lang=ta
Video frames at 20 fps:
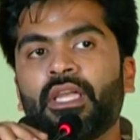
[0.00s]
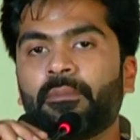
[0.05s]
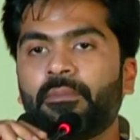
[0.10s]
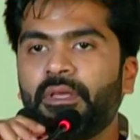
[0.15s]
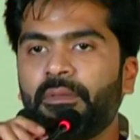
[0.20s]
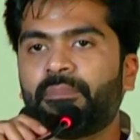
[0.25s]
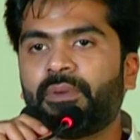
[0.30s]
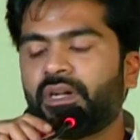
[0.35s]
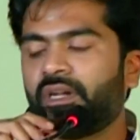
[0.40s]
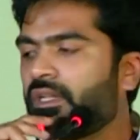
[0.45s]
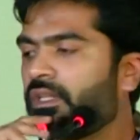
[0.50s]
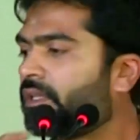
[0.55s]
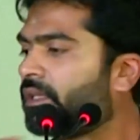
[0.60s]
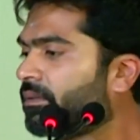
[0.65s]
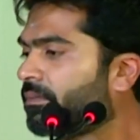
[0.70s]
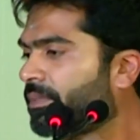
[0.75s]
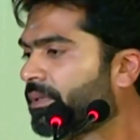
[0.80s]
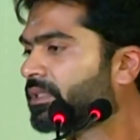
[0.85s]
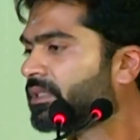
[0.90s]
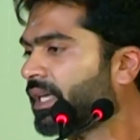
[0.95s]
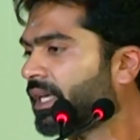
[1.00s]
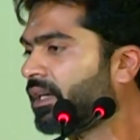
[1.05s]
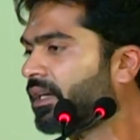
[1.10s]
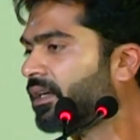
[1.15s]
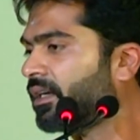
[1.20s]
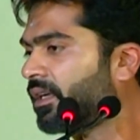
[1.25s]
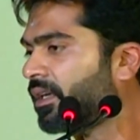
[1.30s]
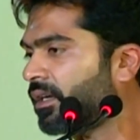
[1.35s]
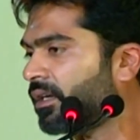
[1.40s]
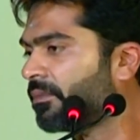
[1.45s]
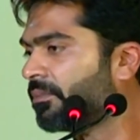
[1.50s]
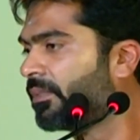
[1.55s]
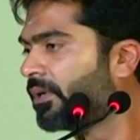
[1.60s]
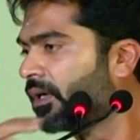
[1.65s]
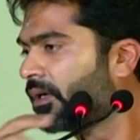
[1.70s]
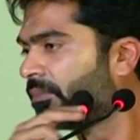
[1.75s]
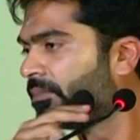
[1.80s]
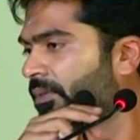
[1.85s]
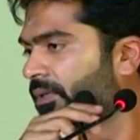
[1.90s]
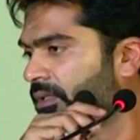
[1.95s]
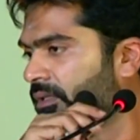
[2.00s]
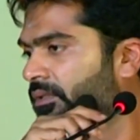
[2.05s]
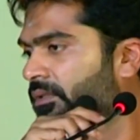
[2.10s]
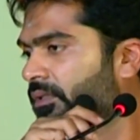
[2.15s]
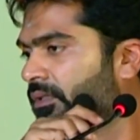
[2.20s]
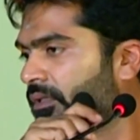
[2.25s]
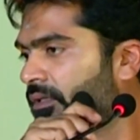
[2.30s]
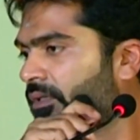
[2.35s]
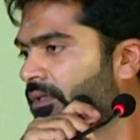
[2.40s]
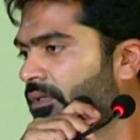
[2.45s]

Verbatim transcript: எப்படி பண்ணுறது இப்போ சைலண்டாக இருங்கப்பா பேசி